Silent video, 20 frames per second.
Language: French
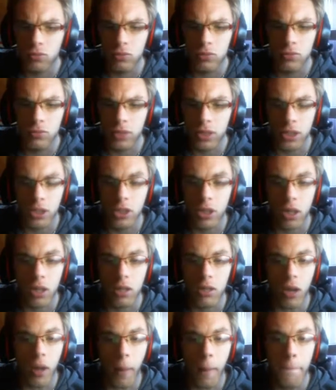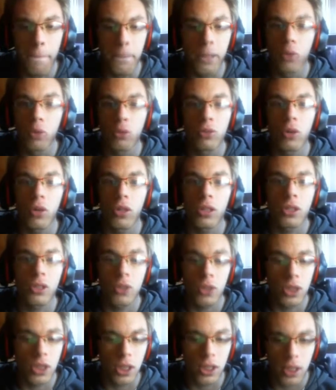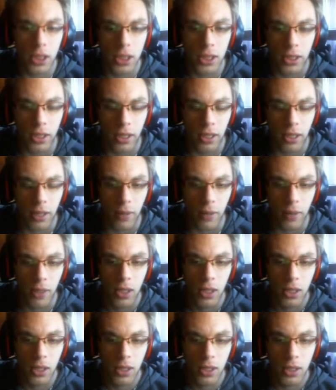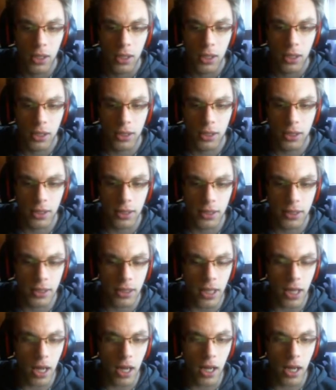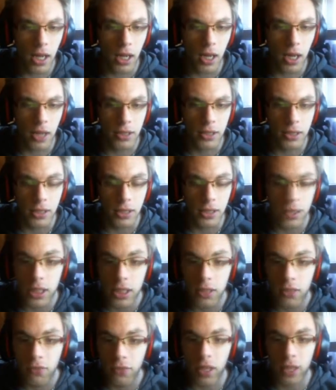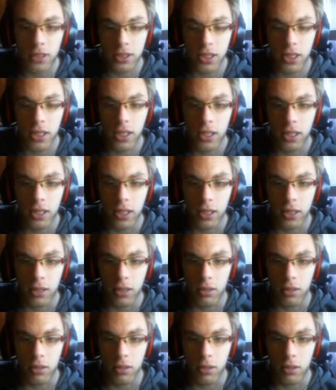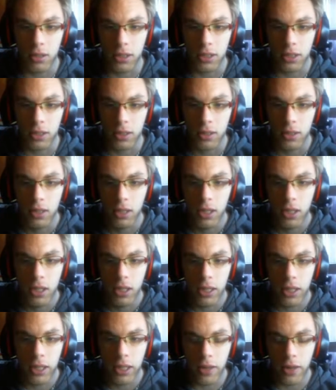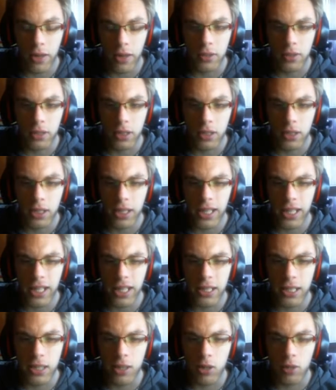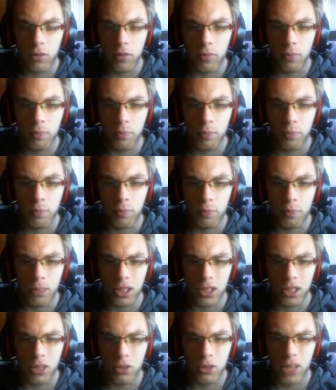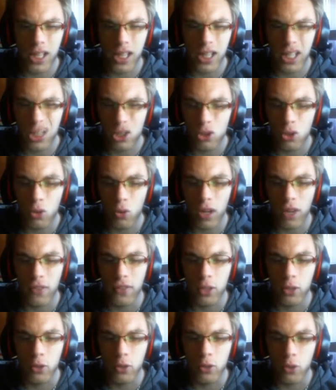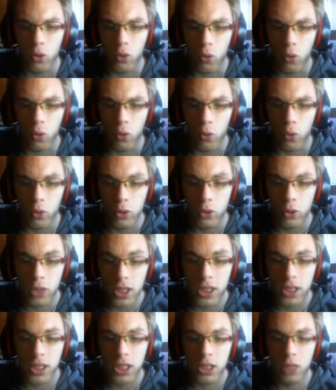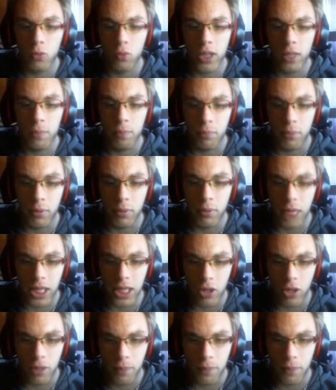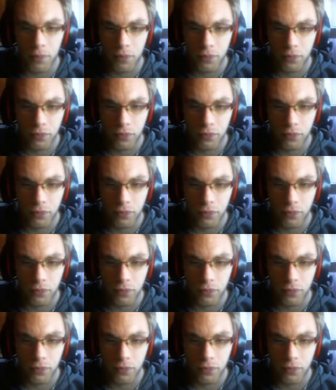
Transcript: ou quelqu'un, un pélo dans la société qui a qui a, décidé de faire ça et, euh, euh, et, il est en partenariat, je crois, avec euh, United White Player.